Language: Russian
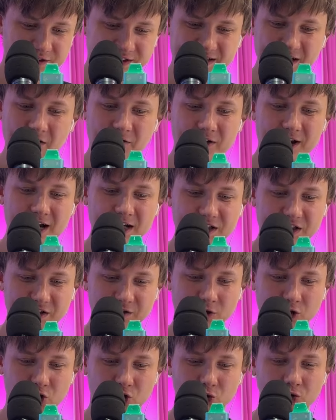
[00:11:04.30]
Доставляйте
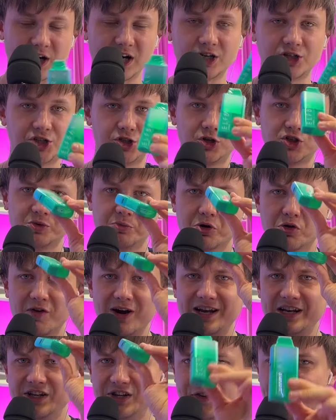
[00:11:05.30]
его сюда, ждете
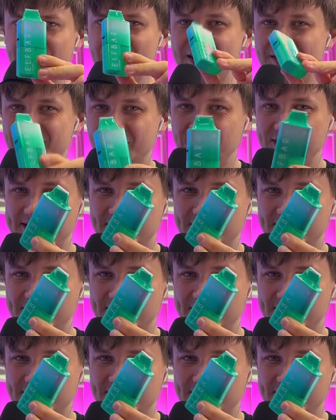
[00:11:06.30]
буквально 2-3